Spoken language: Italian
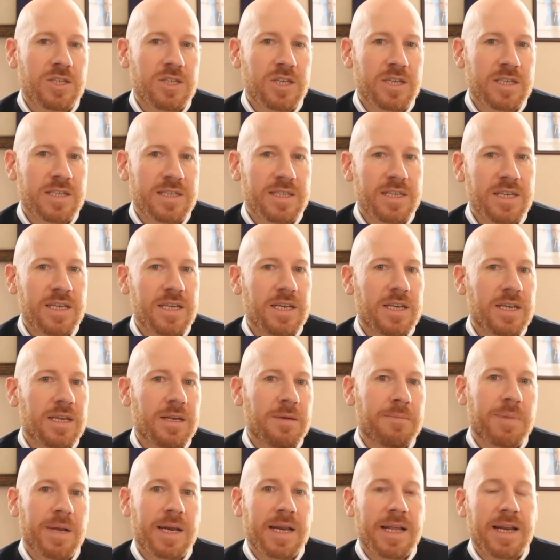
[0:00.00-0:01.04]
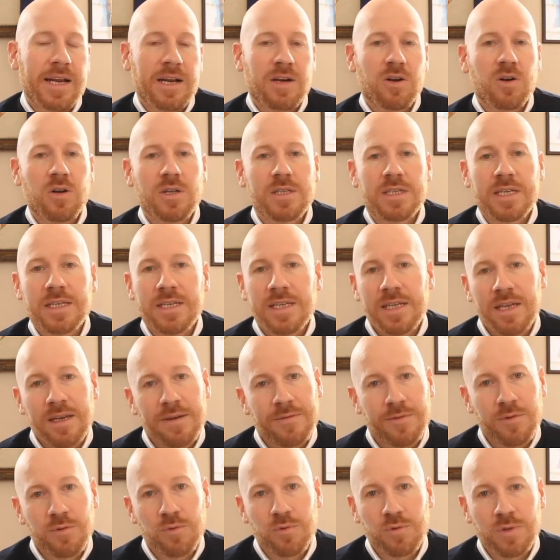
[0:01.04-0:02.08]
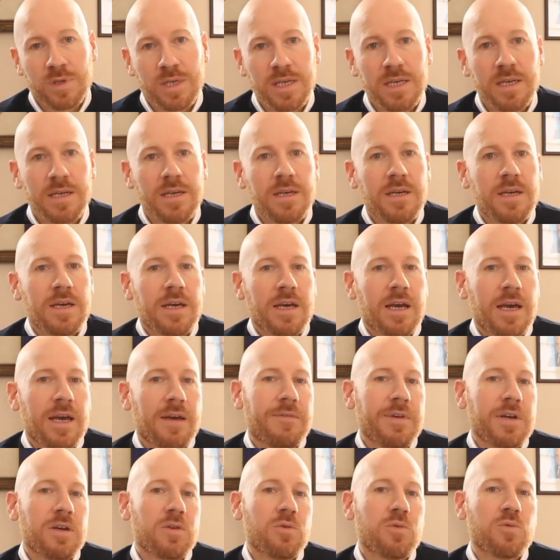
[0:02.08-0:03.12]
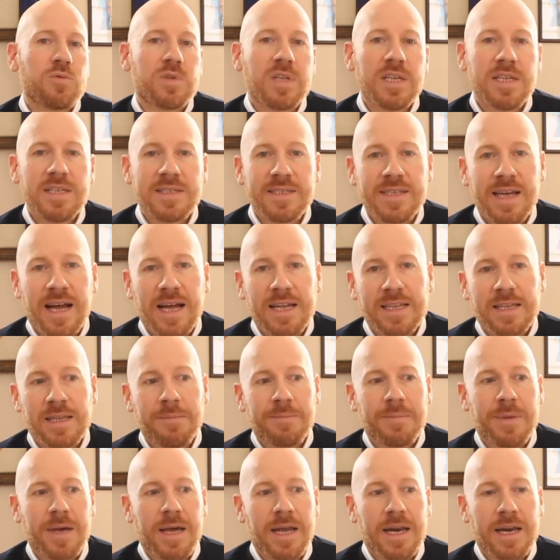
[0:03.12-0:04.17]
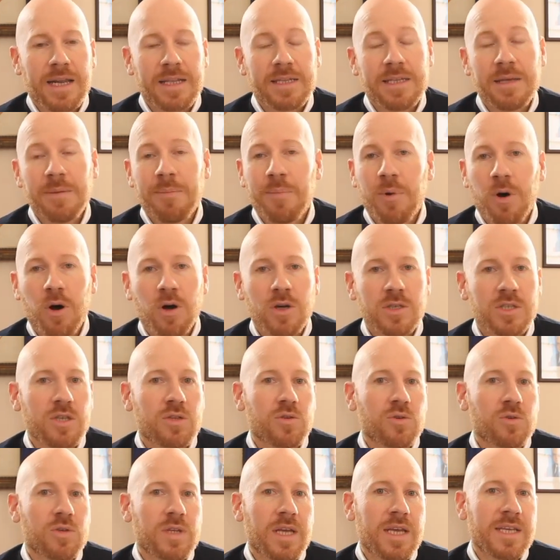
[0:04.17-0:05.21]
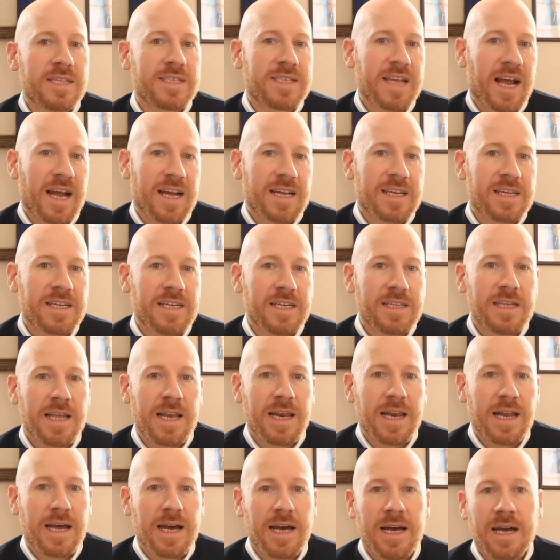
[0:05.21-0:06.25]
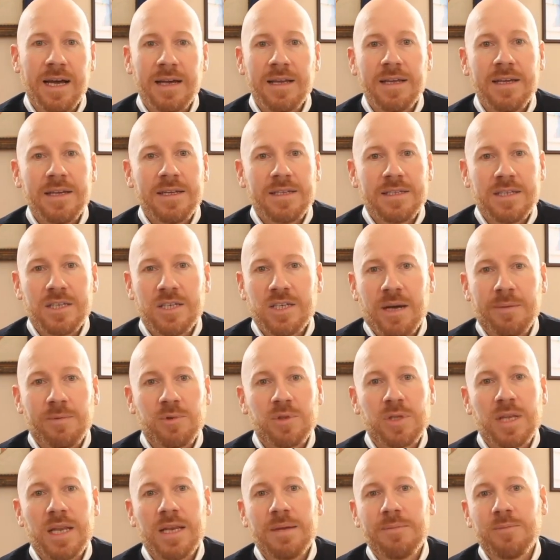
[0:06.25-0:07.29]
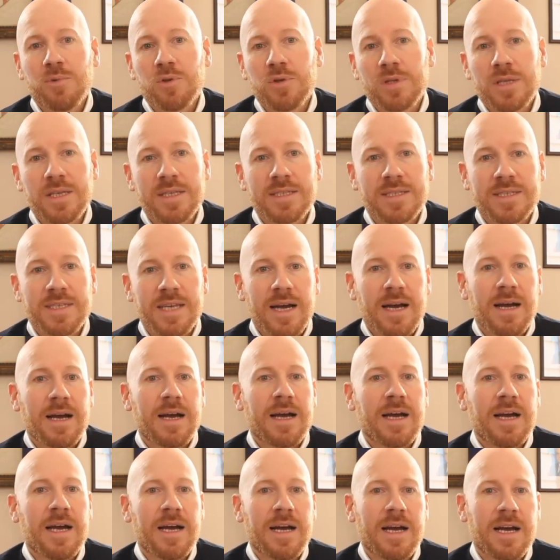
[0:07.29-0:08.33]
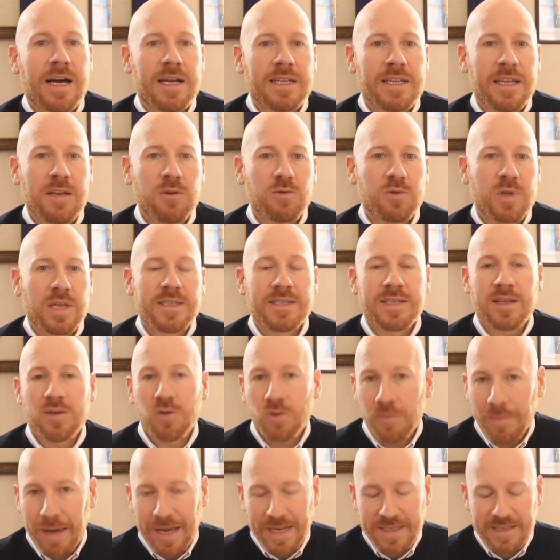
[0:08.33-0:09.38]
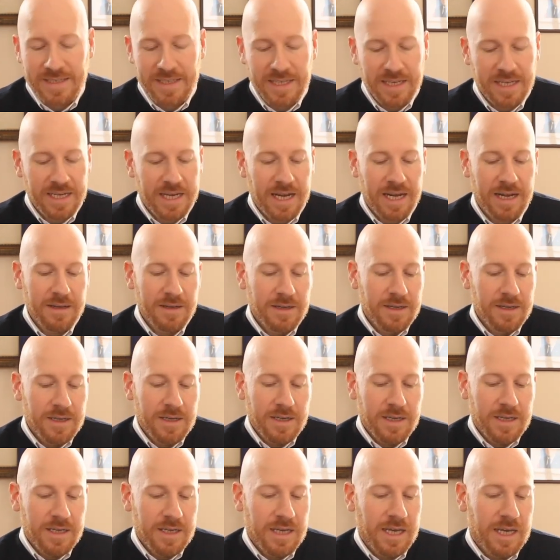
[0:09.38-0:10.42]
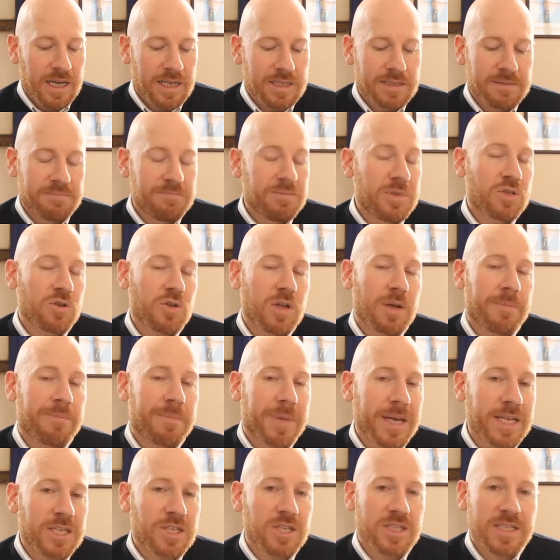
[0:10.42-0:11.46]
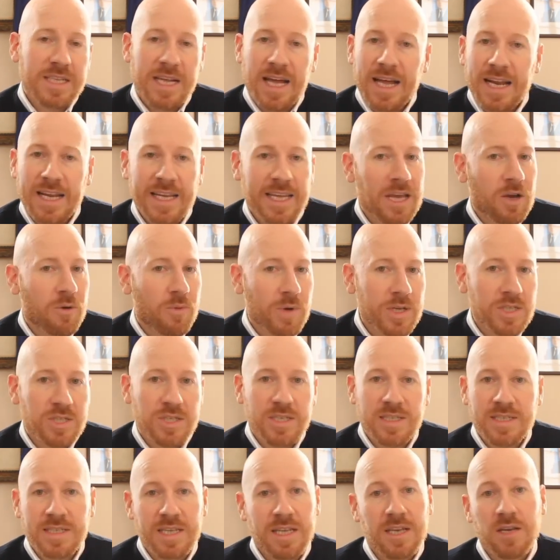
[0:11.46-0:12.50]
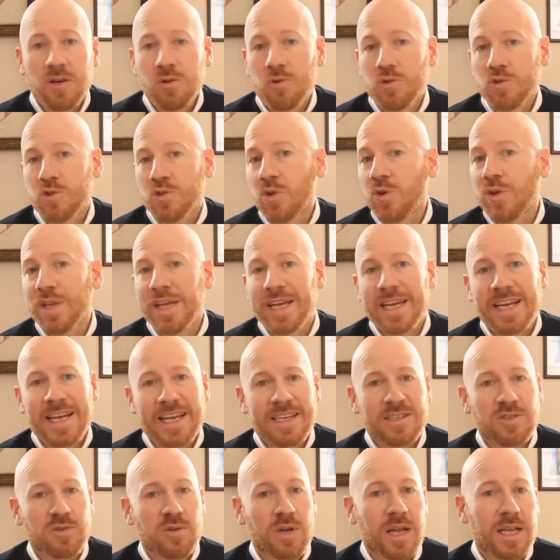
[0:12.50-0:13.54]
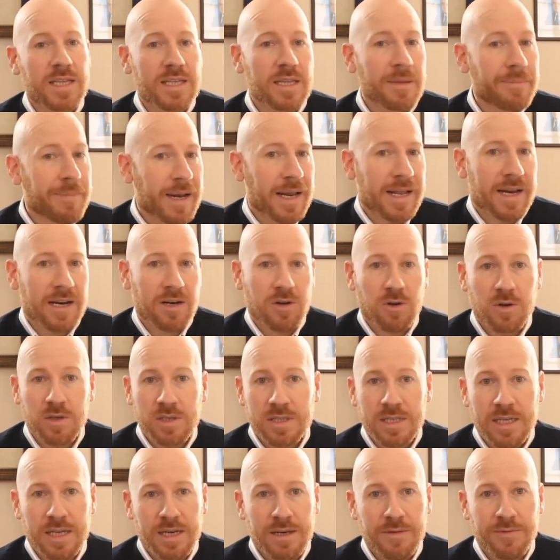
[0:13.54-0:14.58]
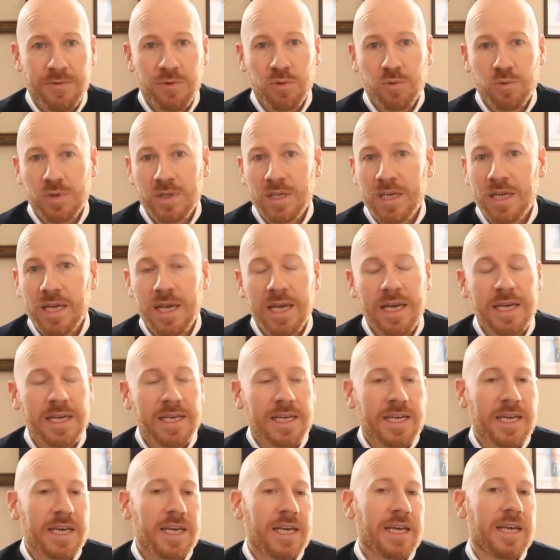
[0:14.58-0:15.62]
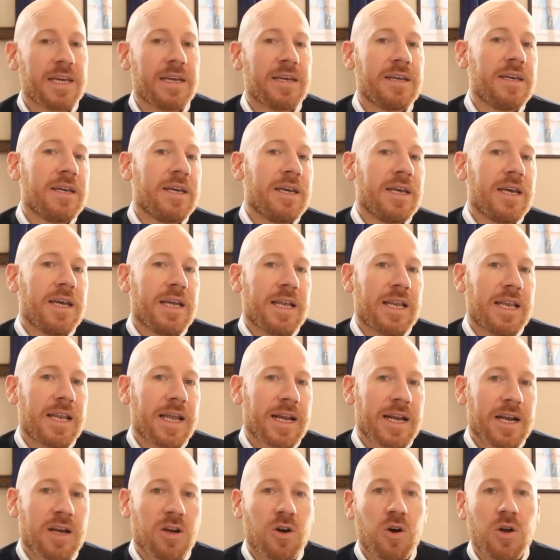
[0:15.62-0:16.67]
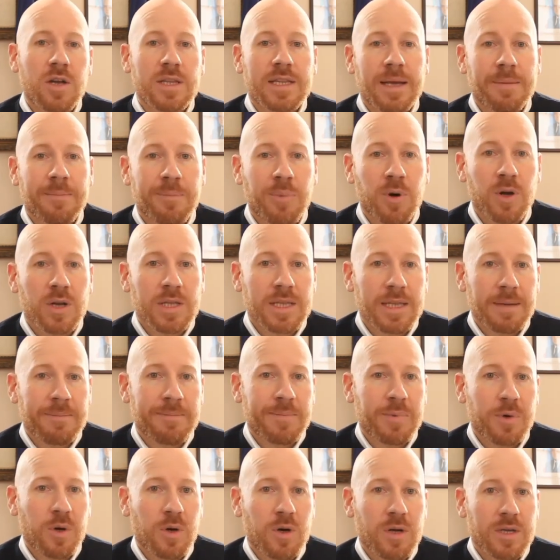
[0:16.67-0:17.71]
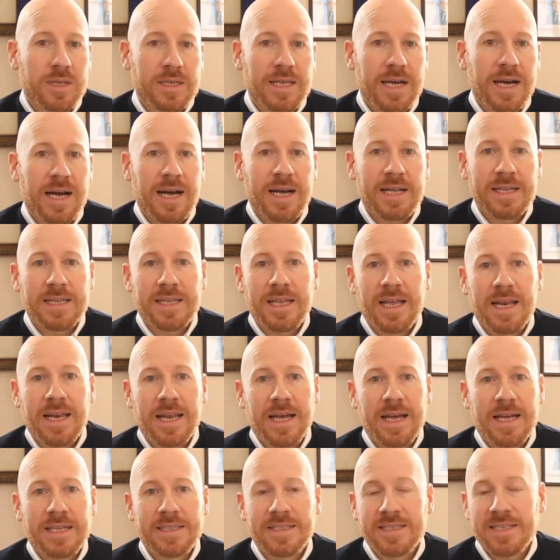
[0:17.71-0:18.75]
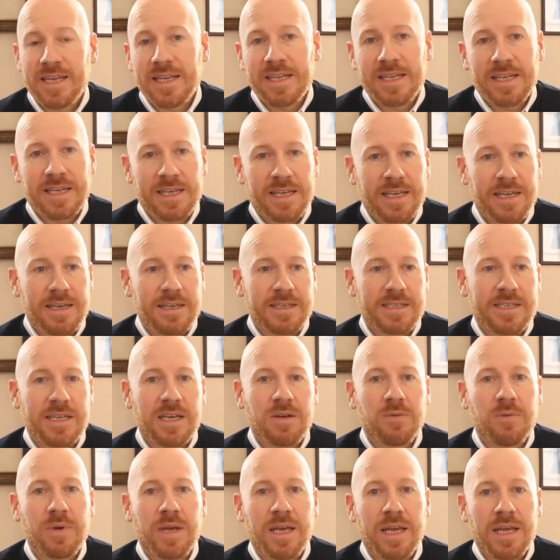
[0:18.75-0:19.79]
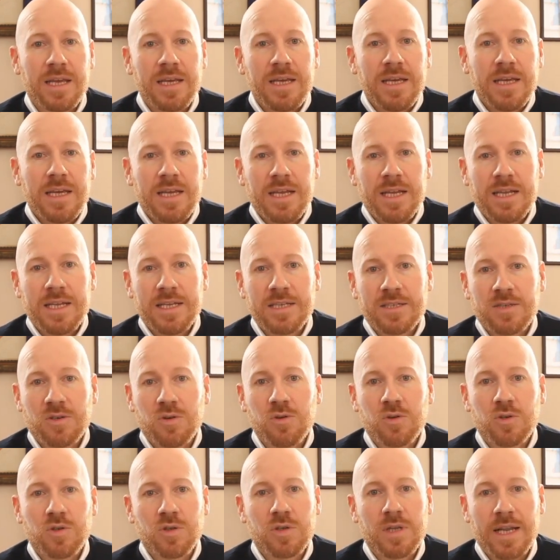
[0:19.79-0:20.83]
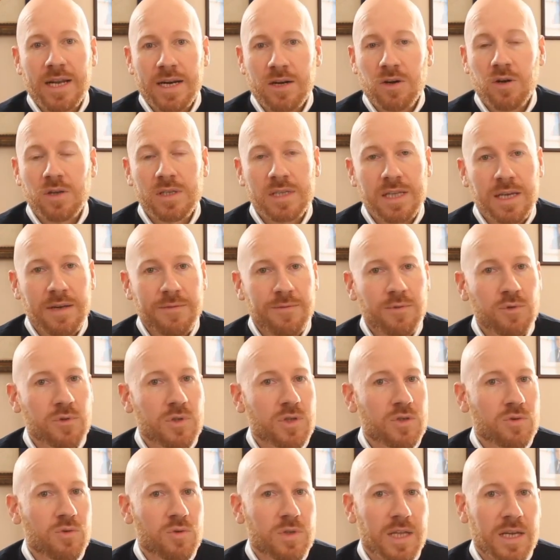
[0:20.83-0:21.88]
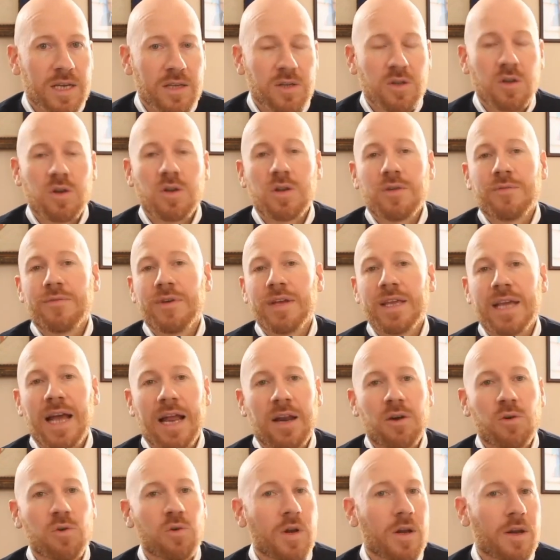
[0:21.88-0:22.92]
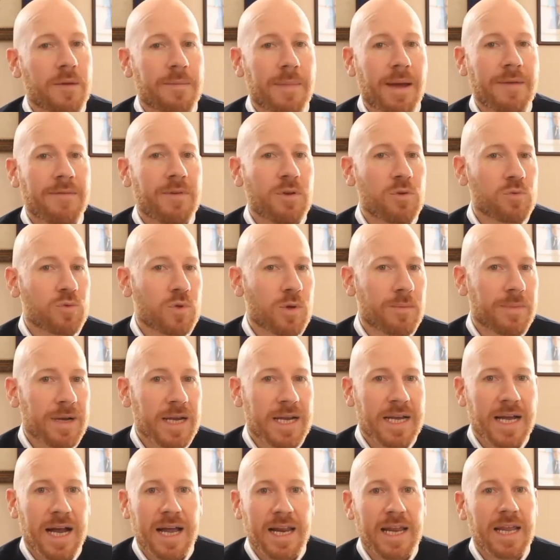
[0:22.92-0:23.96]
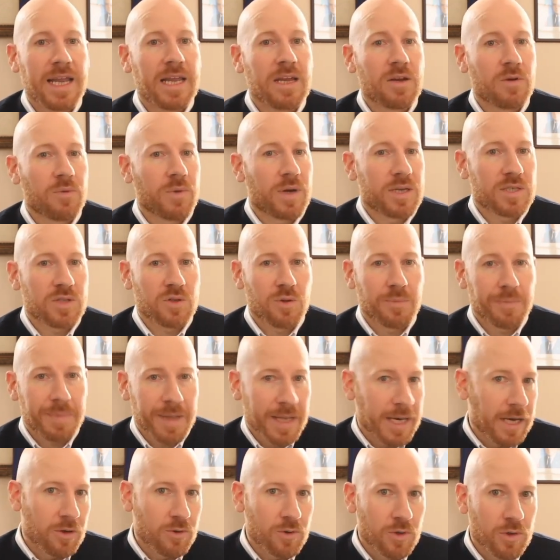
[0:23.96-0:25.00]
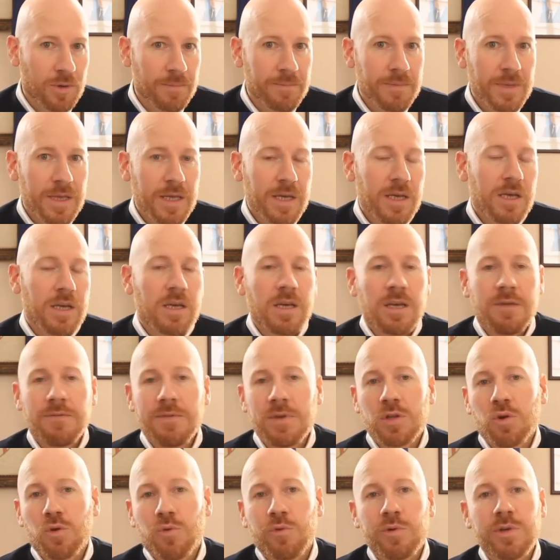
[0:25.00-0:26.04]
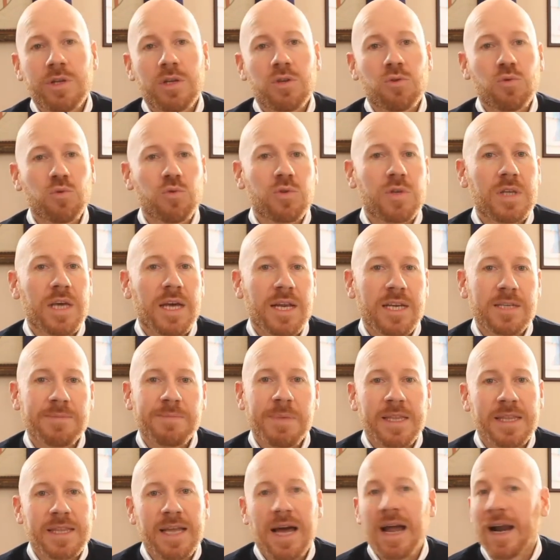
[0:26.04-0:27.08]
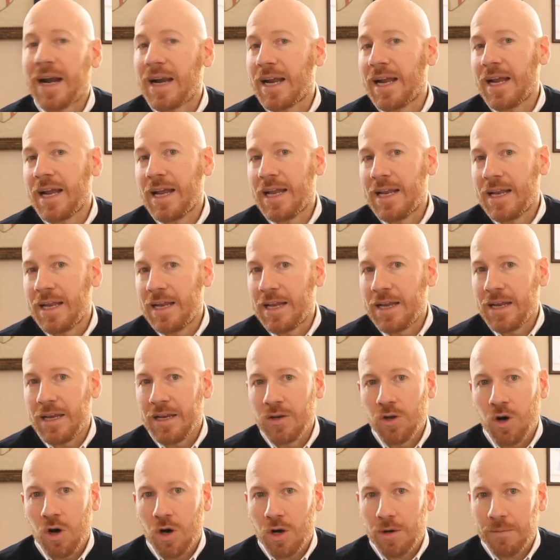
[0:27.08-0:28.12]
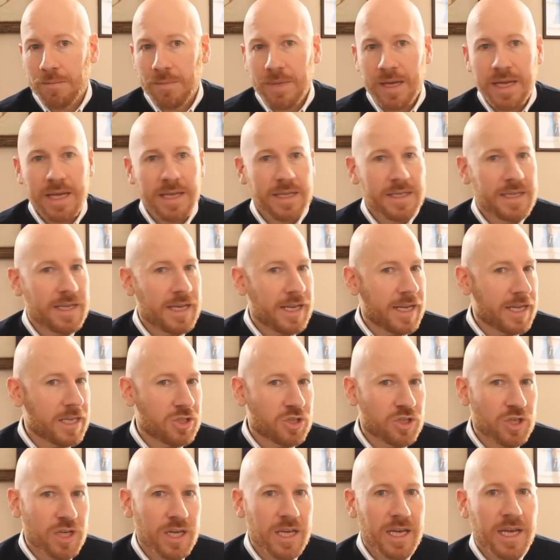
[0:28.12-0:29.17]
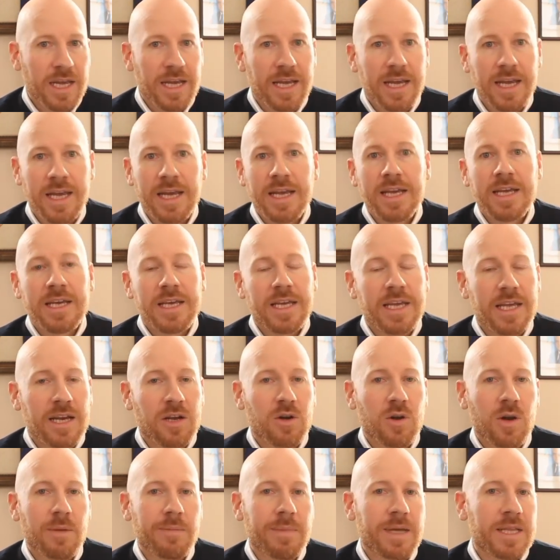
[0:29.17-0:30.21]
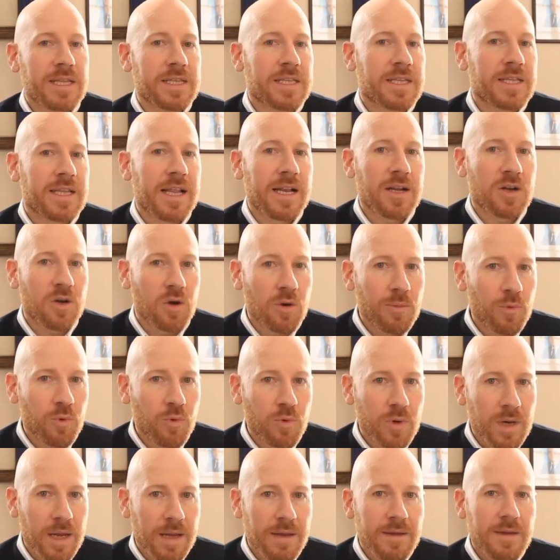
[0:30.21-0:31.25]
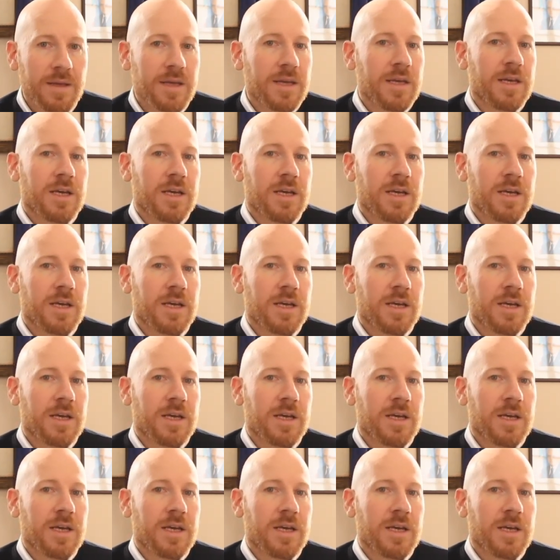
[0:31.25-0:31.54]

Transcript: cestini per la raccolta dei rifiuti eh, vengono utilizzati per deposito dei sacchi della, diciamo, dell'immondizia eh, dell'utenza domestica. Eh, bisogna precisare che quei cestini non sono dei cassonetti per la raccolta rifiuti e che la raccolta porta a porta dell'azienda che segue il discorso della raccolta rifiuti sul territorio di Fagnano non è mai venuto a mancare in questo periodo. Invito quindi tutti a rispettare le norme di legge e i regolamenti del comune.